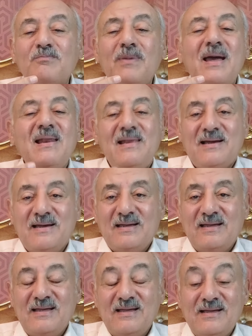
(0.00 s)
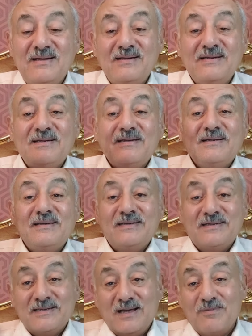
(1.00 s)
بالغة
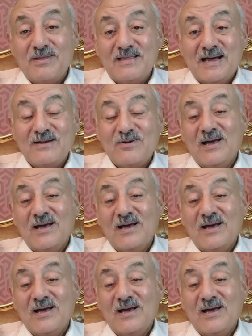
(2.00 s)
عملنا عنه